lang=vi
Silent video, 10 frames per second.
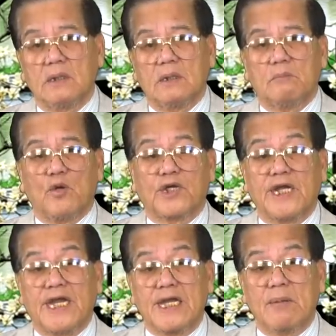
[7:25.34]

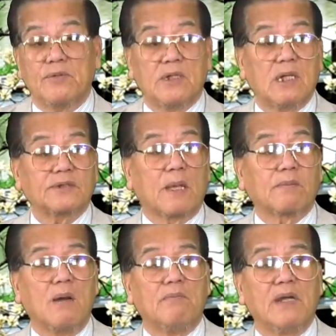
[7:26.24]
1.000 năm nữa Tập
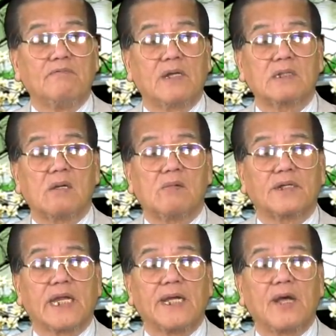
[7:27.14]
Cận Bình vẫn không có
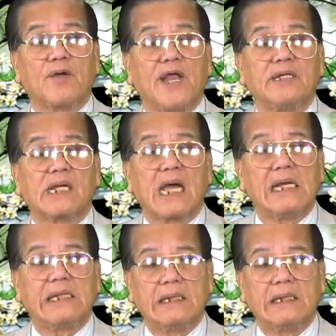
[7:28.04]
thể nào đến được Cali.